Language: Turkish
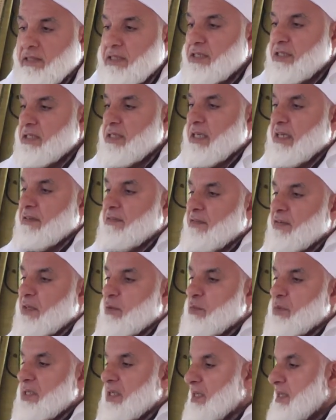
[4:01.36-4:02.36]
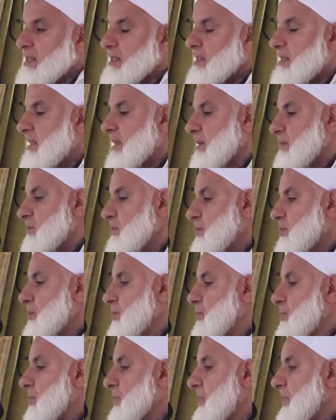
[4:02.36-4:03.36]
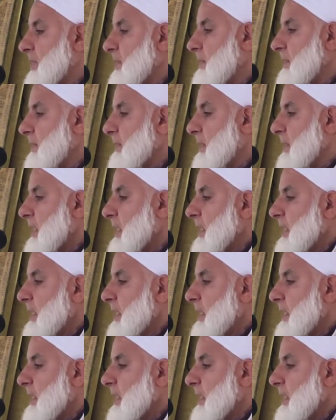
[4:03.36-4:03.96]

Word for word: İşte Efendimiz Aleyhisselam diyor ki